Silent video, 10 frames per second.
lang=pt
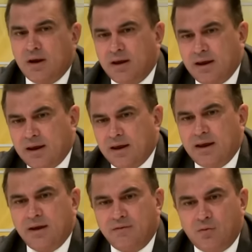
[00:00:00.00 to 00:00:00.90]

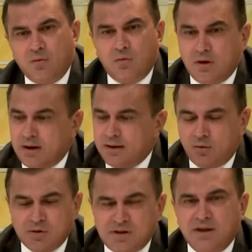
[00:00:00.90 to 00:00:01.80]
é, é
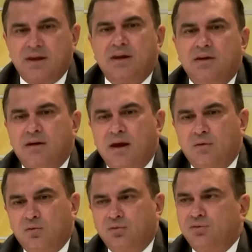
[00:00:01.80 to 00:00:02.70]
conseguir
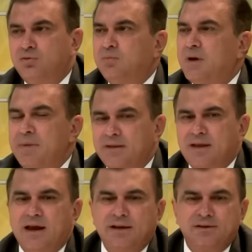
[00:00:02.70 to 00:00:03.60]
recursos
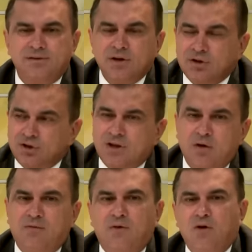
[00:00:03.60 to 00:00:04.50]
suplementares de
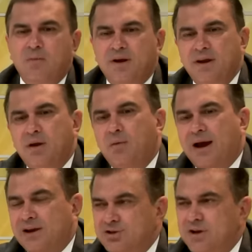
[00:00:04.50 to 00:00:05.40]
tal forma que não
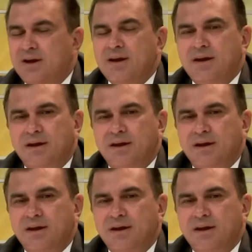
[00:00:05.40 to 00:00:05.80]
haja